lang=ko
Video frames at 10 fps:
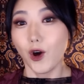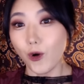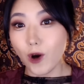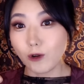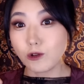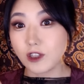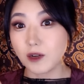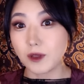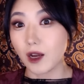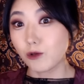어, 한국
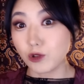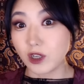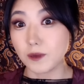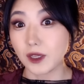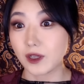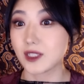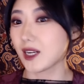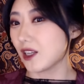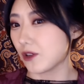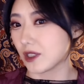사람이다, 한국 사람이다, 이렇게
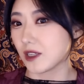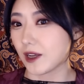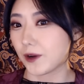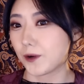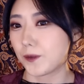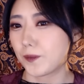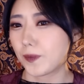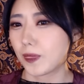찾게 되잖아요.